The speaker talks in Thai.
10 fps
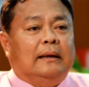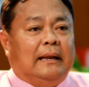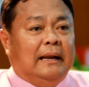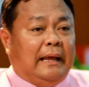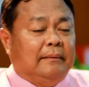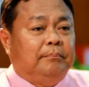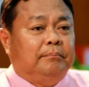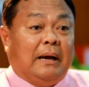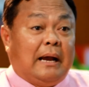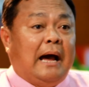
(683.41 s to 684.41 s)
ในหลาย
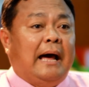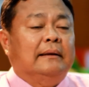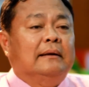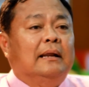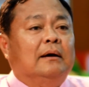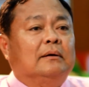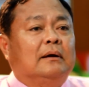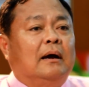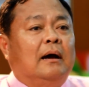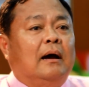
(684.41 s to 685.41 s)
ๆ ประการ แล้ว
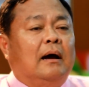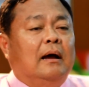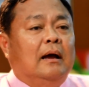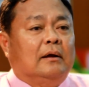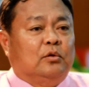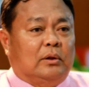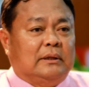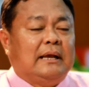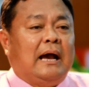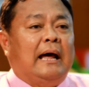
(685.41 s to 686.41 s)
ก็กระทรวง
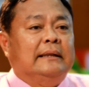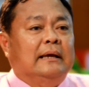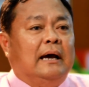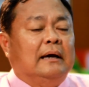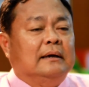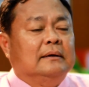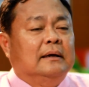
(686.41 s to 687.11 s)
ศึกษาการยัง